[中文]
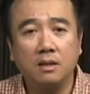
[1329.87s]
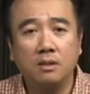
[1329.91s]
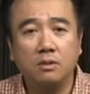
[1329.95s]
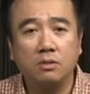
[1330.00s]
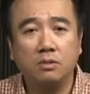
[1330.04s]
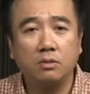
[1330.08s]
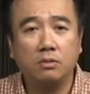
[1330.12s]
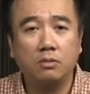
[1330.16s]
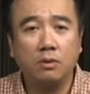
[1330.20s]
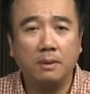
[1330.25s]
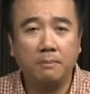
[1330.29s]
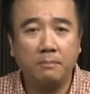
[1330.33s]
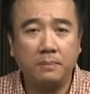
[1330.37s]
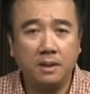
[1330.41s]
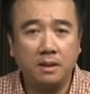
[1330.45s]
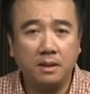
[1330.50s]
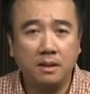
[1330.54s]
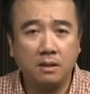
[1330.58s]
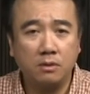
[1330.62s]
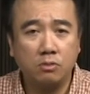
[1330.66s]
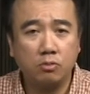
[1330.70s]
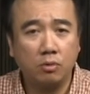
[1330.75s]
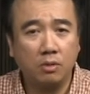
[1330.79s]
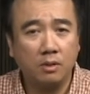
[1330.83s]
就对彼
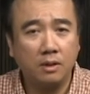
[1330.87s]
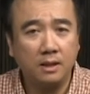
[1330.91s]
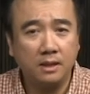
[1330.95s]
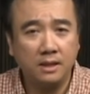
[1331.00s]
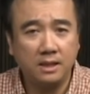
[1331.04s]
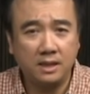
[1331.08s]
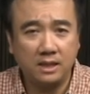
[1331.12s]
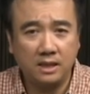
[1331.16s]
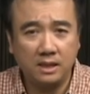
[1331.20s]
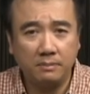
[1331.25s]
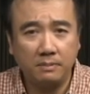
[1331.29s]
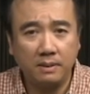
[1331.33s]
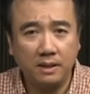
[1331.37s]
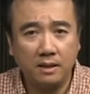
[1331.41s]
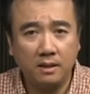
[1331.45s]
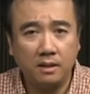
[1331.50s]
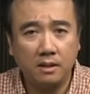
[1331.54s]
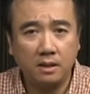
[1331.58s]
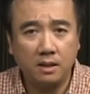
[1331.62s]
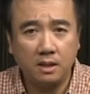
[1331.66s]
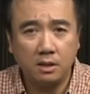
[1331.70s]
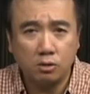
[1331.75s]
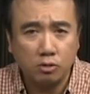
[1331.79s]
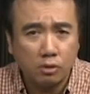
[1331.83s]
得说：“西门，
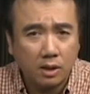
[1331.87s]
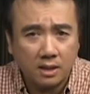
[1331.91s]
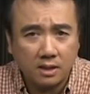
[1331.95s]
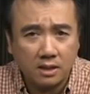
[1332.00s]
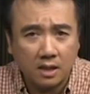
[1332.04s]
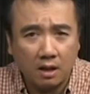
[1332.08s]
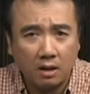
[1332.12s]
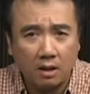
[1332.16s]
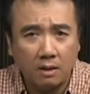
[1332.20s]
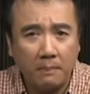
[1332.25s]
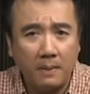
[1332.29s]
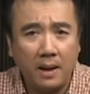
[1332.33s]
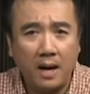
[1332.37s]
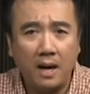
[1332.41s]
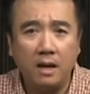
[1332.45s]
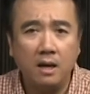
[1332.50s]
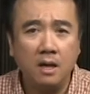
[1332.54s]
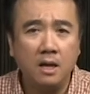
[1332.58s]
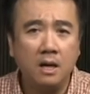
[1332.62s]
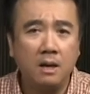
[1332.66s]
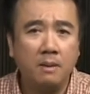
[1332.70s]
你睡着了吗？